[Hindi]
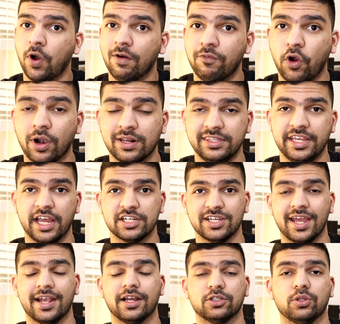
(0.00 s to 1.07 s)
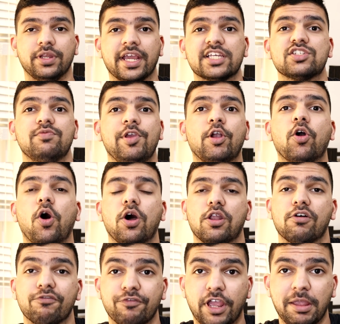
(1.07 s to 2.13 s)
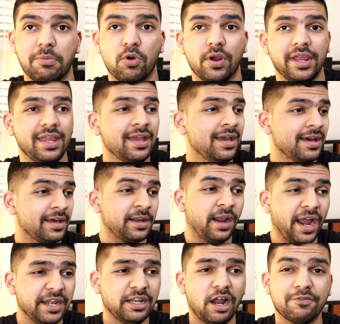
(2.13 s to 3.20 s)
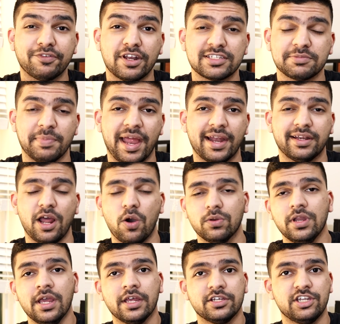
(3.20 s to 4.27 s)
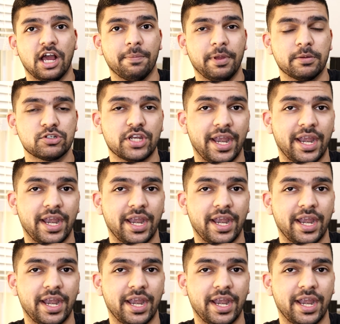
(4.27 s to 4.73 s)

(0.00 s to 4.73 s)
वो अवार्ड दिया जाएगा तो नेक्स्ट वीक हॉल ऑफ फेम होगी राइट आफ्टर स्मैकडाउन जहां पे